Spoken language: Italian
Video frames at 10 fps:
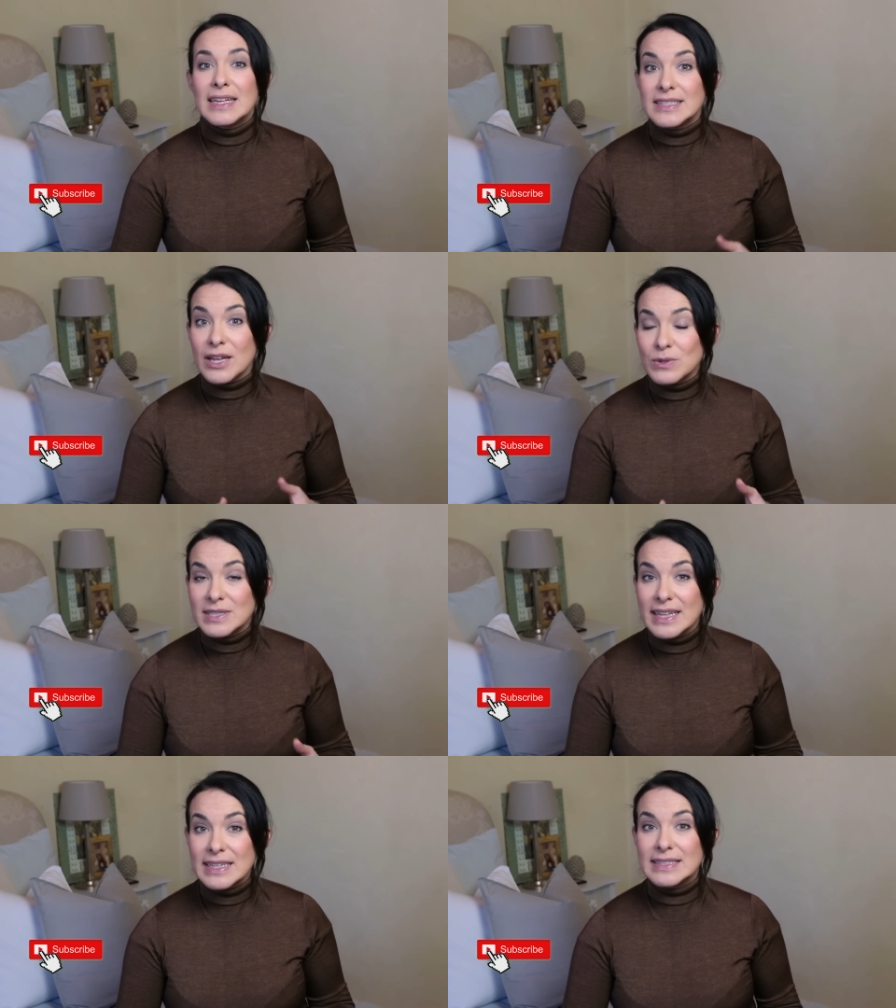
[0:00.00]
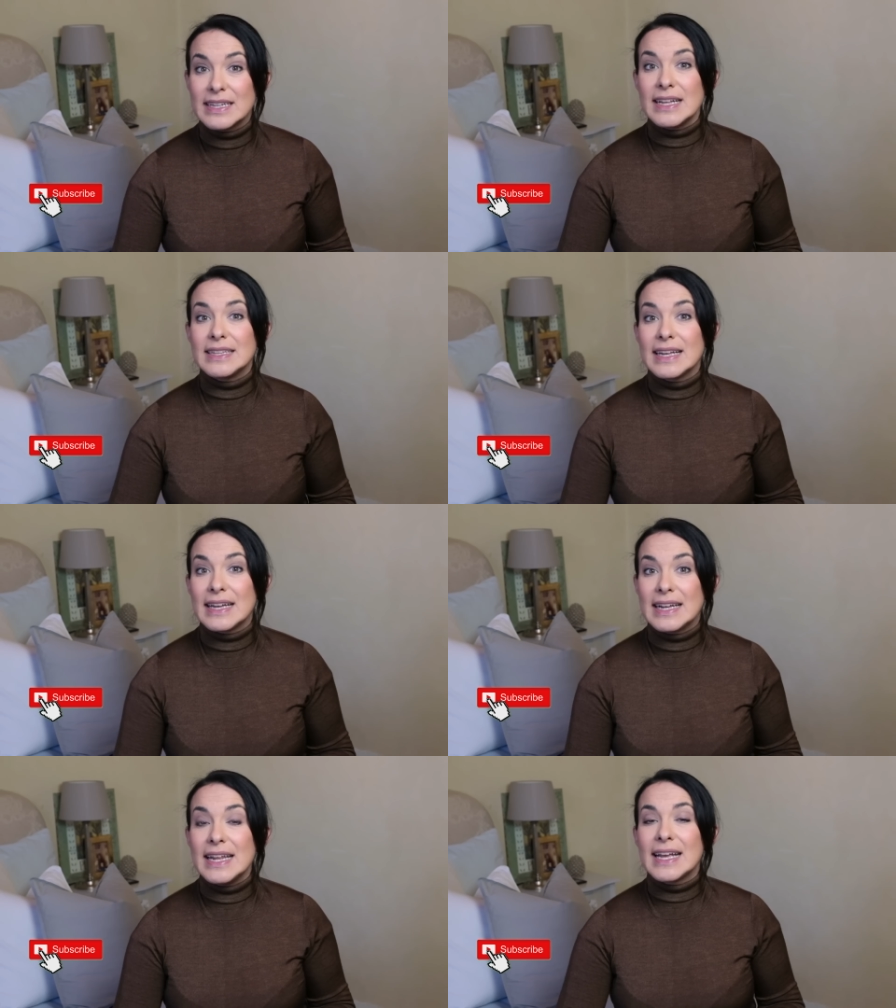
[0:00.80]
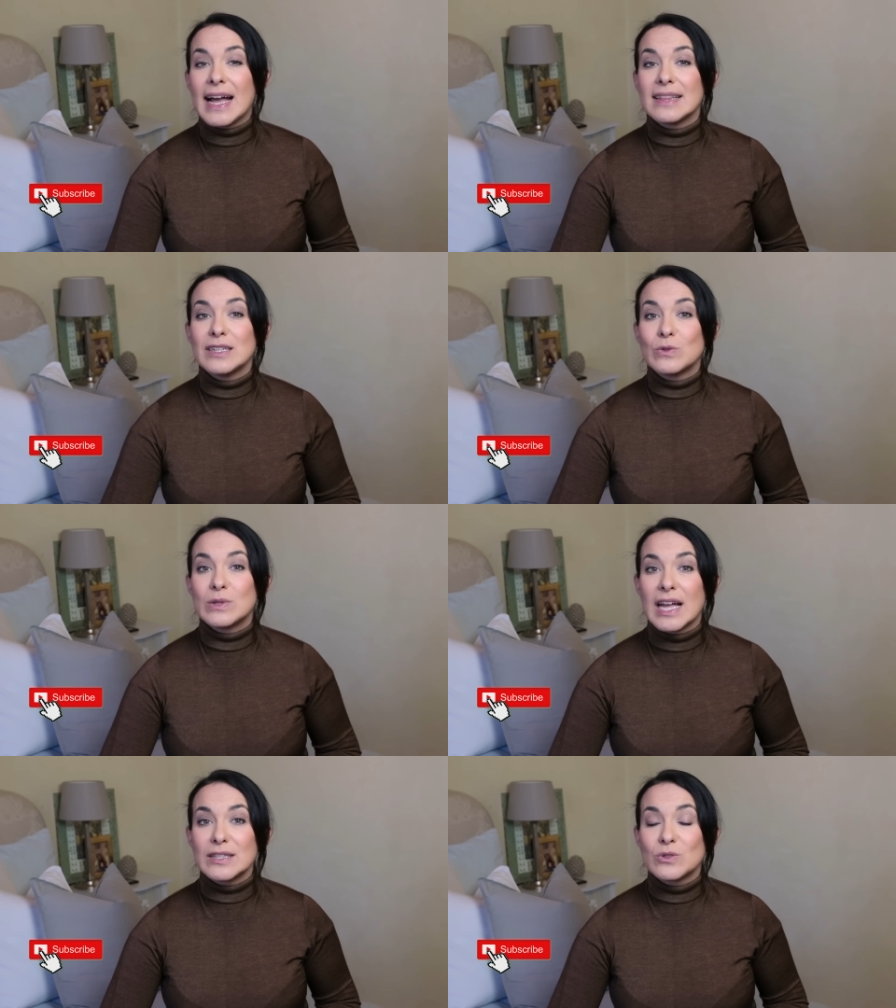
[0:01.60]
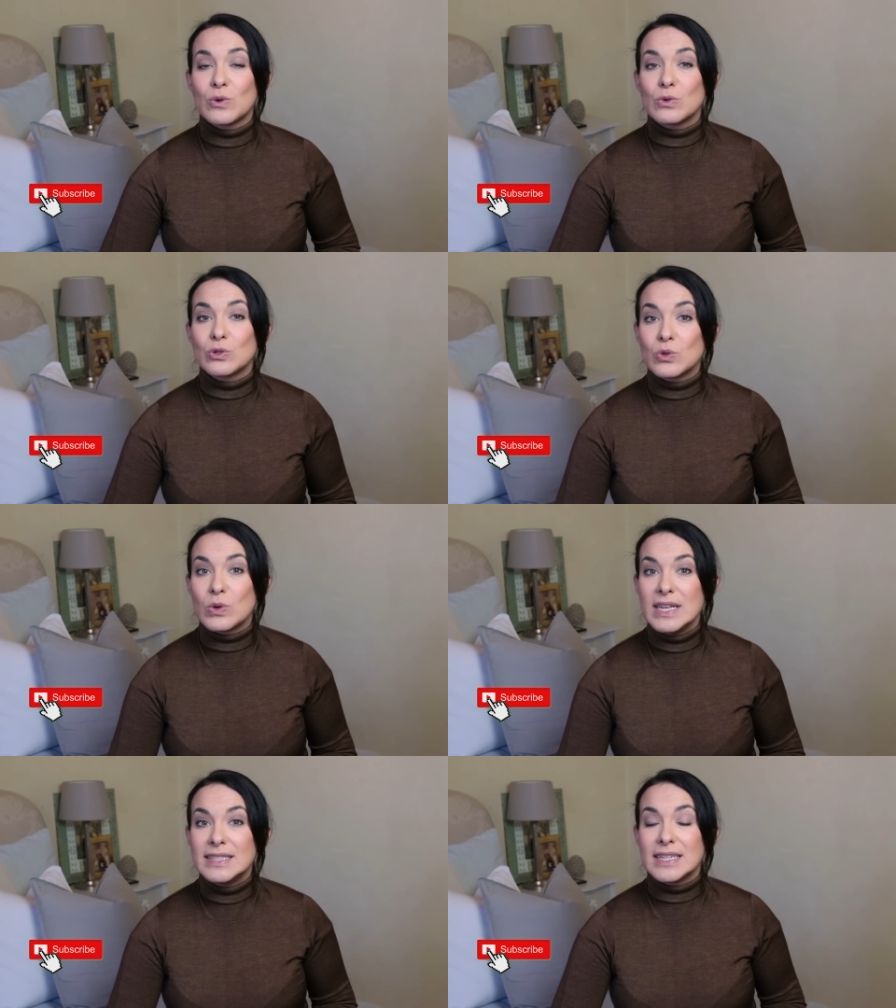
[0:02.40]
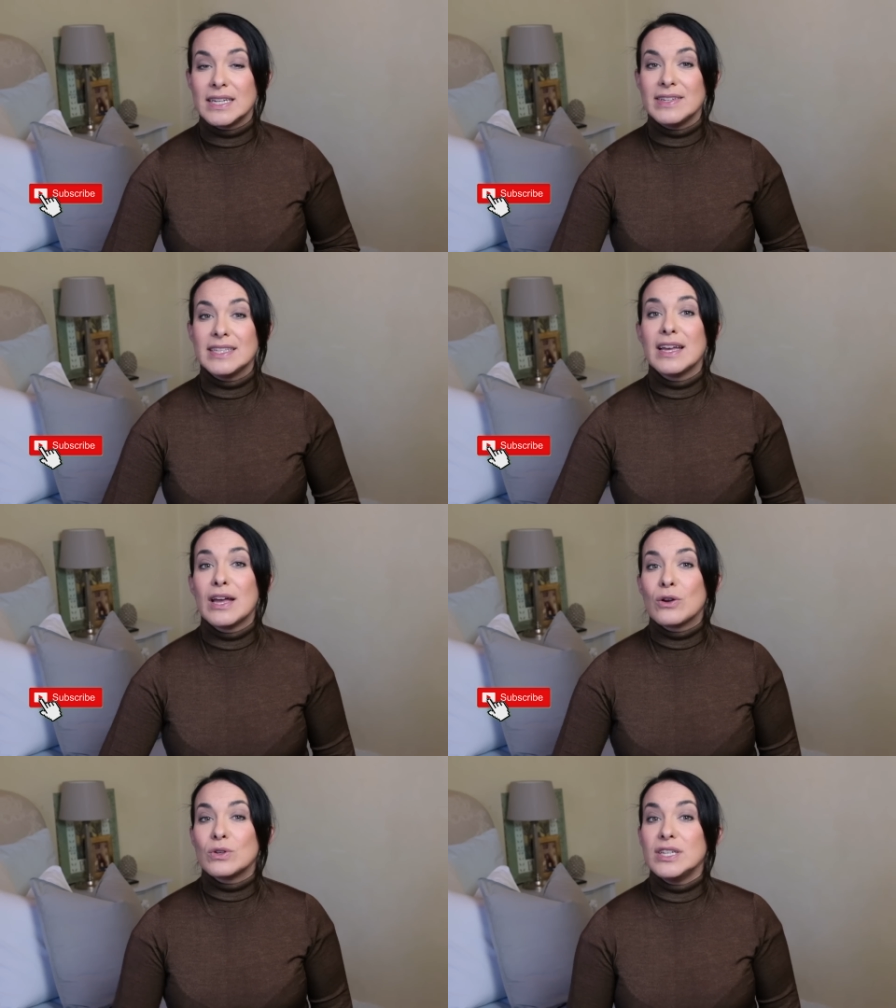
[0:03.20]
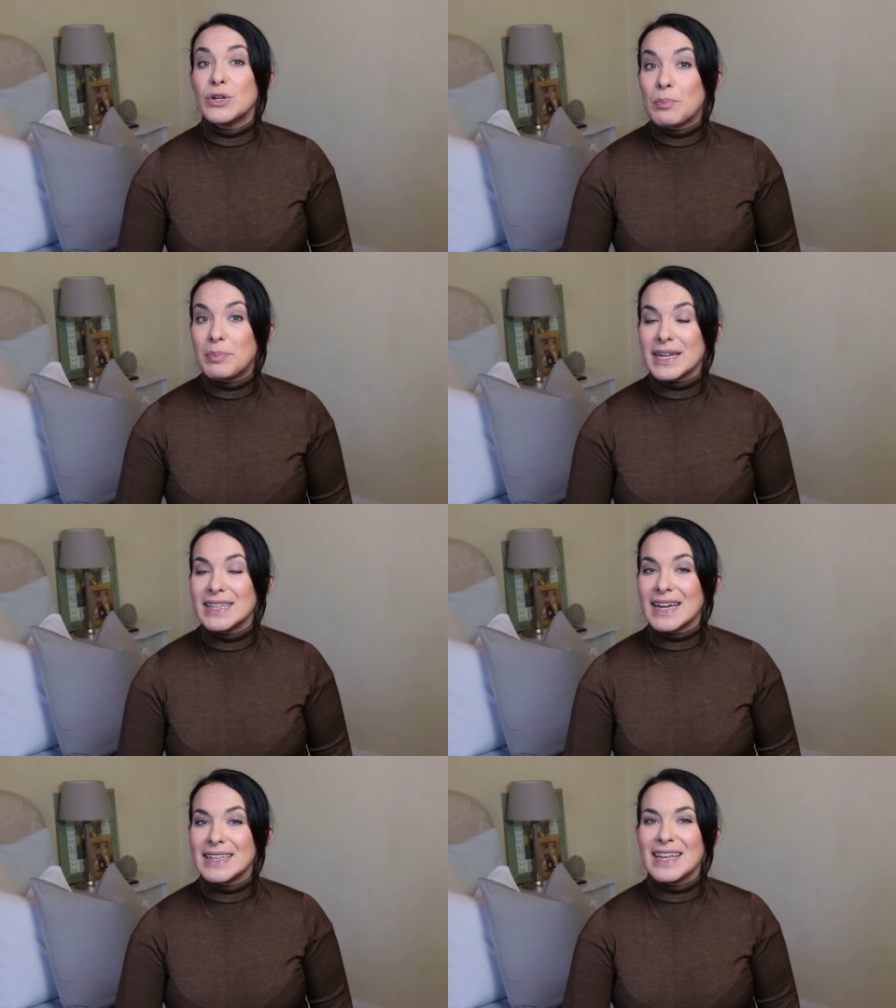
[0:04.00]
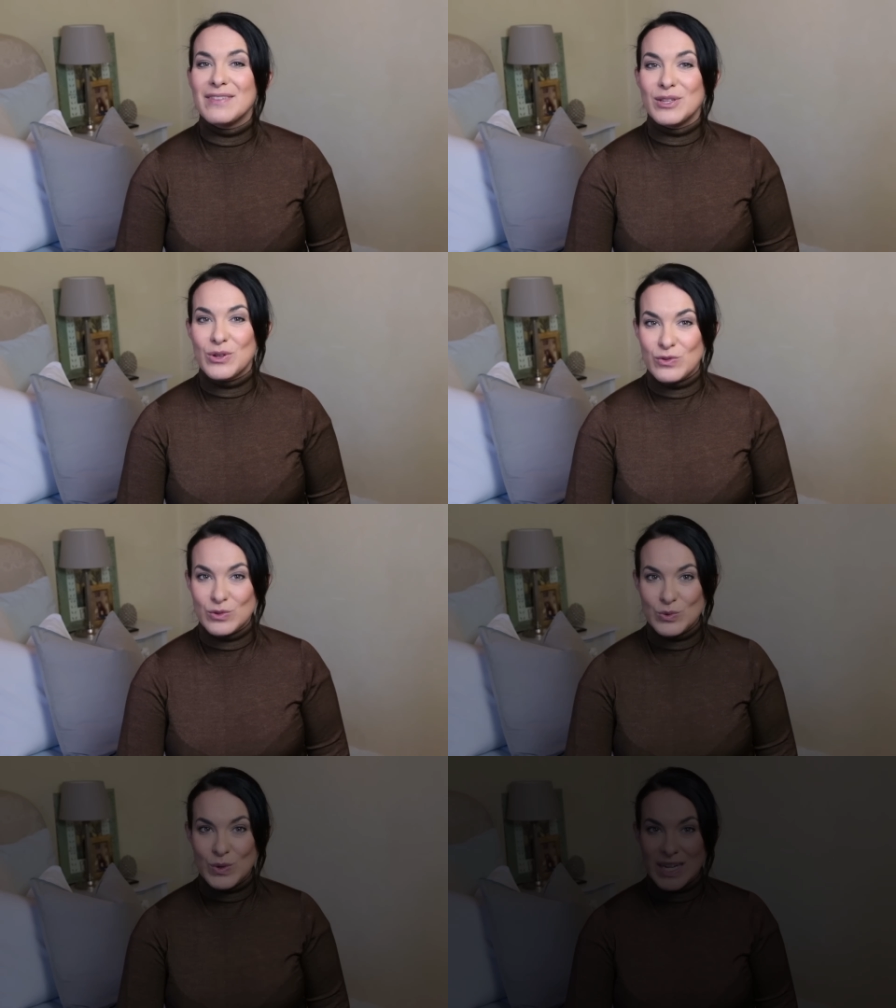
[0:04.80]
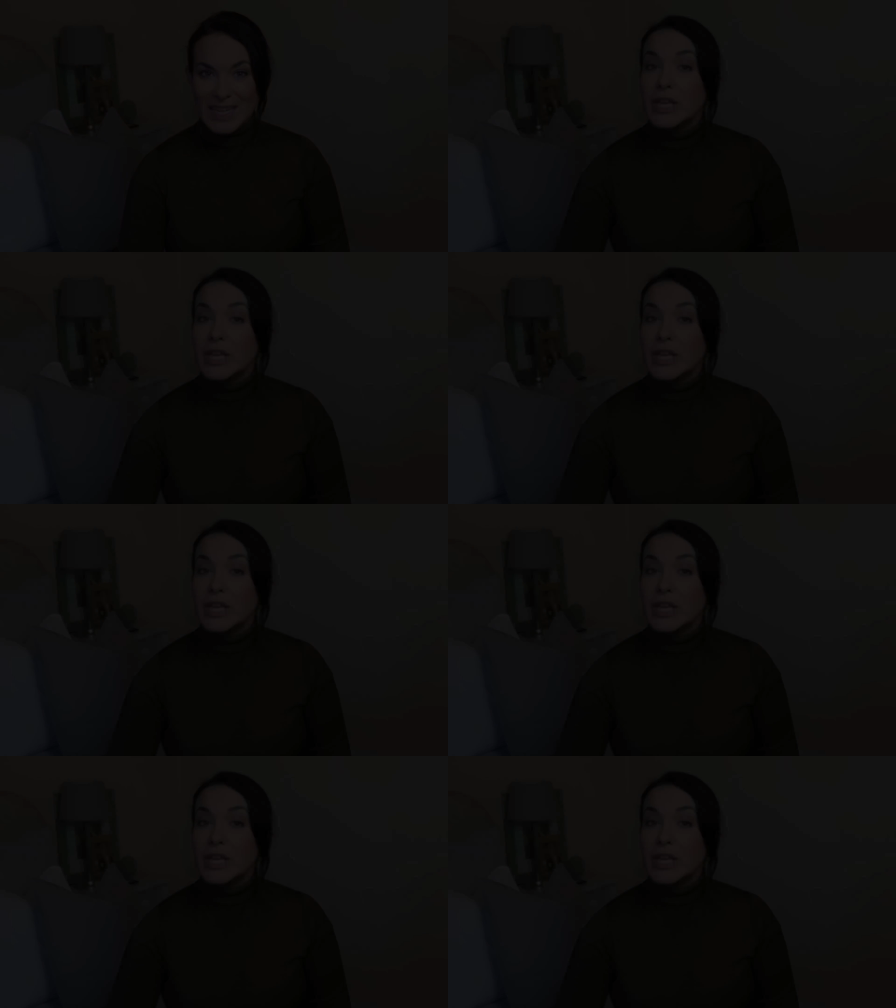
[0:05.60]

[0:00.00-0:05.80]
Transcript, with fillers: Se non siete iscritte cliccate sul tasto rosso iscriviti così non perderete i video futuri.